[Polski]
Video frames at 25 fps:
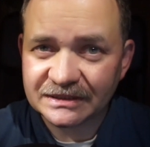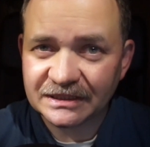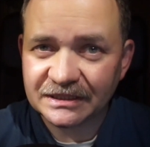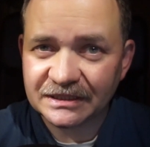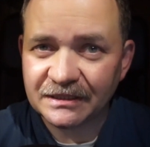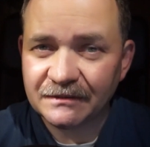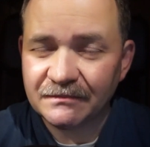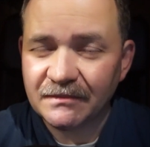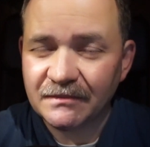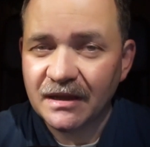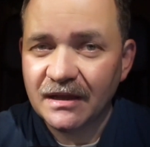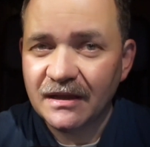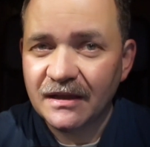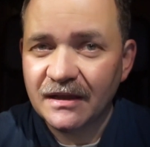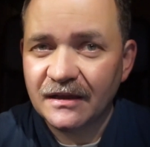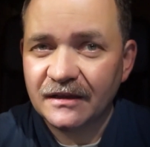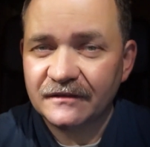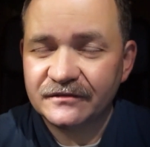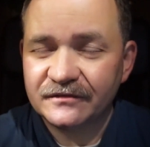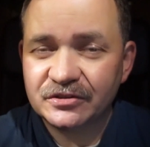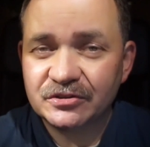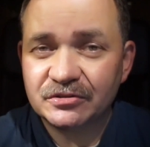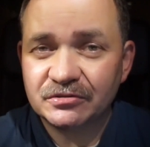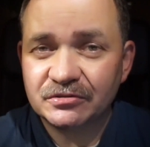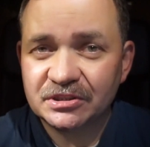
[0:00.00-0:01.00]
urodzeniem
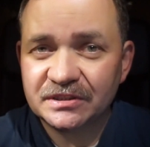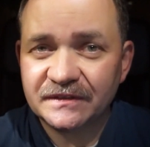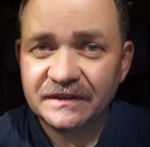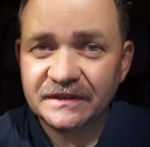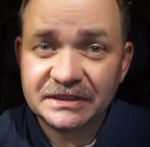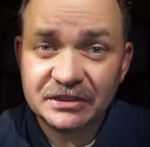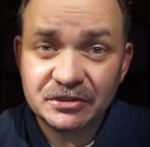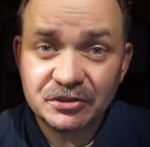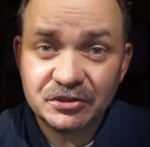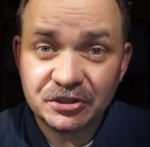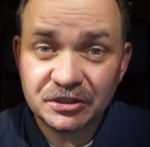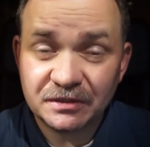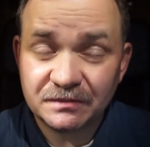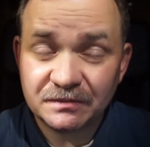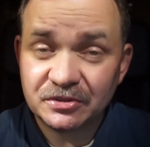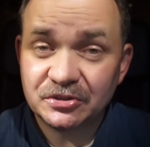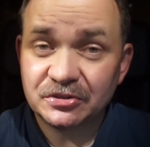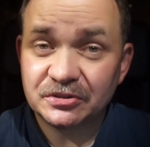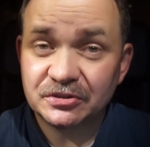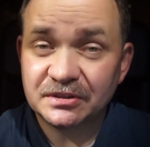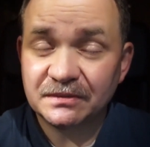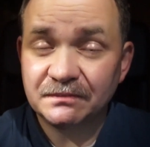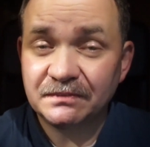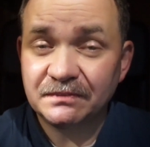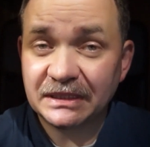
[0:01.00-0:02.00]
w
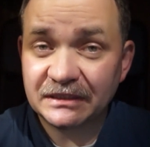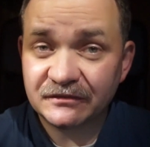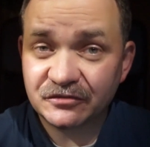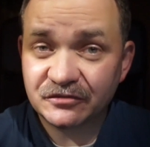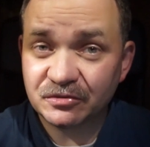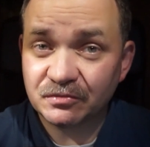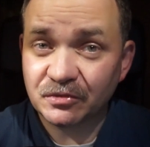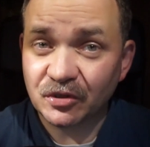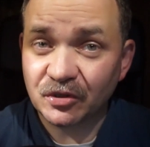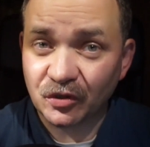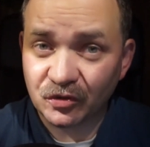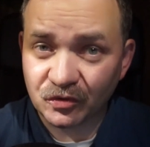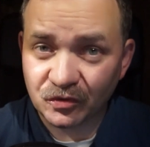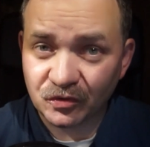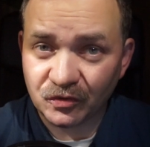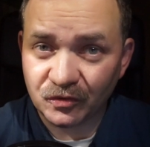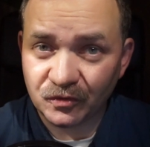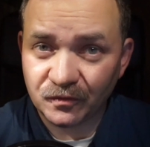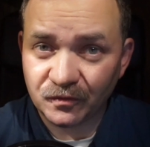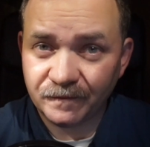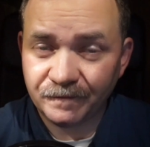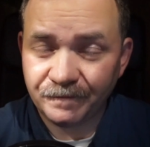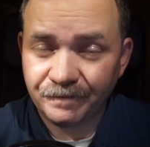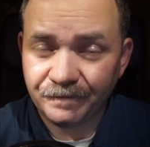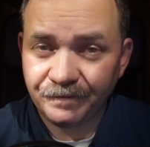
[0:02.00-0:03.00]
1971
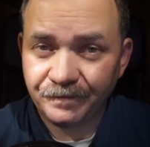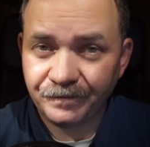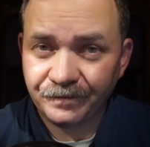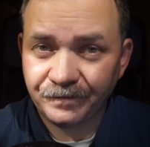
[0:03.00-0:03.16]
roku.